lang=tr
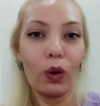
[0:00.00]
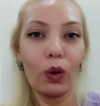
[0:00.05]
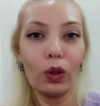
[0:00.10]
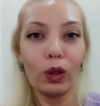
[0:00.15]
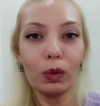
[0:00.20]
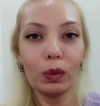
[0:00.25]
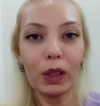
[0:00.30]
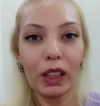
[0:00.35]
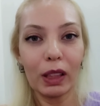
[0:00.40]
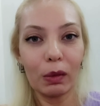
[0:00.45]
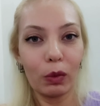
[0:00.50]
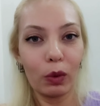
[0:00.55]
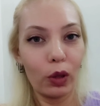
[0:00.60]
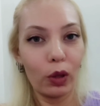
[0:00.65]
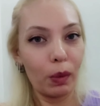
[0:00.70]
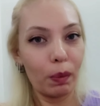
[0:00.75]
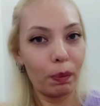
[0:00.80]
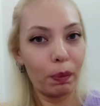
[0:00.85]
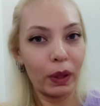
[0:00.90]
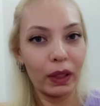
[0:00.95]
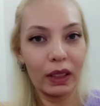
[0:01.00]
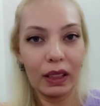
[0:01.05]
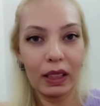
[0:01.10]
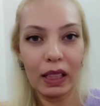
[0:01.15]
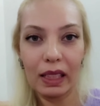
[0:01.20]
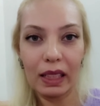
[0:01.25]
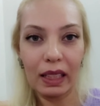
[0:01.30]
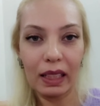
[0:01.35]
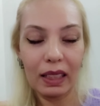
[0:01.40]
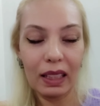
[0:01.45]
Oğlum dedim öyle
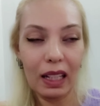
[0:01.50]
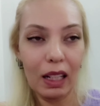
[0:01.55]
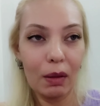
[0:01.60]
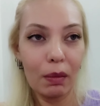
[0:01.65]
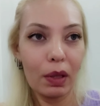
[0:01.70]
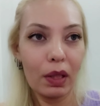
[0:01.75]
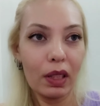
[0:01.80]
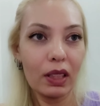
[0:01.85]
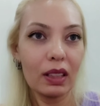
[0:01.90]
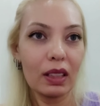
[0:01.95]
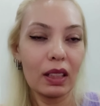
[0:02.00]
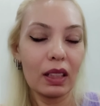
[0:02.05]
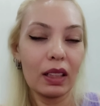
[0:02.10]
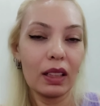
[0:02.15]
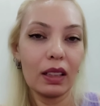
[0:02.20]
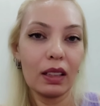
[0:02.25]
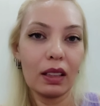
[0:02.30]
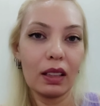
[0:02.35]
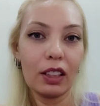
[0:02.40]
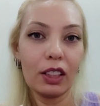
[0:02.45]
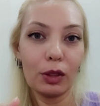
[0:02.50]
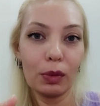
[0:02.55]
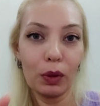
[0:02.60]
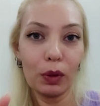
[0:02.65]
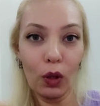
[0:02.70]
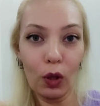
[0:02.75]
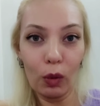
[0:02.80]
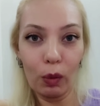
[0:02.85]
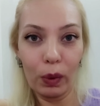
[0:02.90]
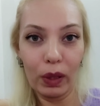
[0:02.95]
patates kızarmaz. Hani
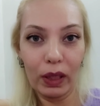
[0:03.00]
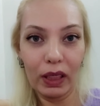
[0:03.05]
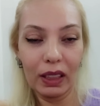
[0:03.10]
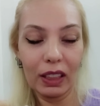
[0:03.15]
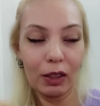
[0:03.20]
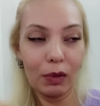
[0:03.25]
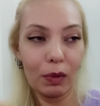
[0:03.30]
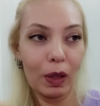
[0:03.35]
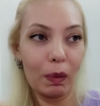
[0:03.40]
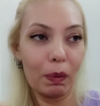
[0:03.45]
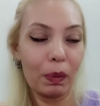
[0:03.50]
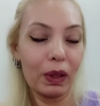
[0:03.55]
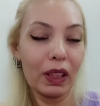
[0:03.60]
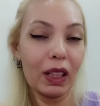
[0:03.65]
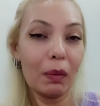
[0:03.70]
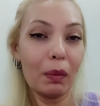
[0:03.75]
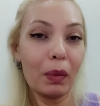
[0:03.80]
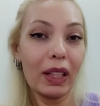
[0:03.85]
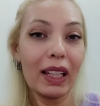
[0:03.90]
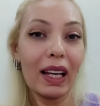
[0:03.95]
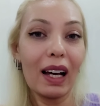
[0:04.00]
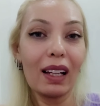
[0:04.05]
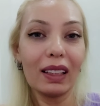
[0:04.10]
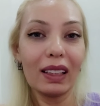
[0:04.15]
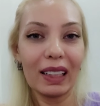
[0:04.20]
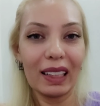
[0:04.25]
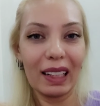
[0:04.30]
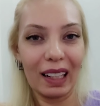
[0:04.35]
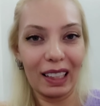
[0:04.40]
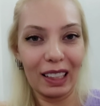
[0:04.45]
hiçbir görmedin, hiç mi şey yapmadan ama
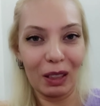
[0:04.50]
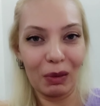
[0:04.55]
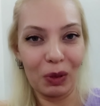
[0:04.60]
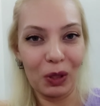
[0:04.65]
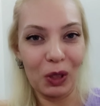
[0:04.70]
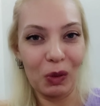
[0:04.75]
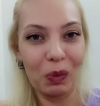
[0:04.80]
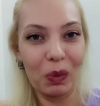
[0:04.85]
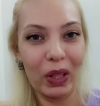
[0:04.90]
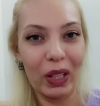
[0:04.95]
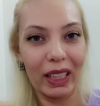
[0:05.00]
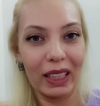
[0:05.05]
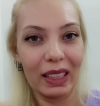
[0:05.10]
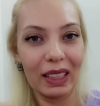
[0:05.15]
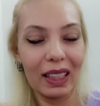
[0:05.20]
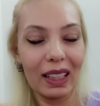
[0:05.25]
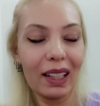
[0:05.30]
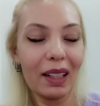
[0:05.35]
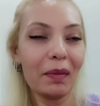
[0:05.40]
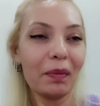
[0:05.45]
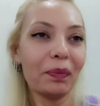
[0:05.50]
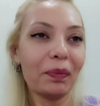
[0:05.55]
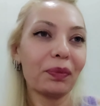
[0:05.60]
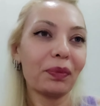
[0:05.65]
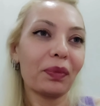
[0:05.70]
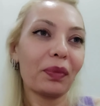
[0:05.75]
yağları azmış meğerse.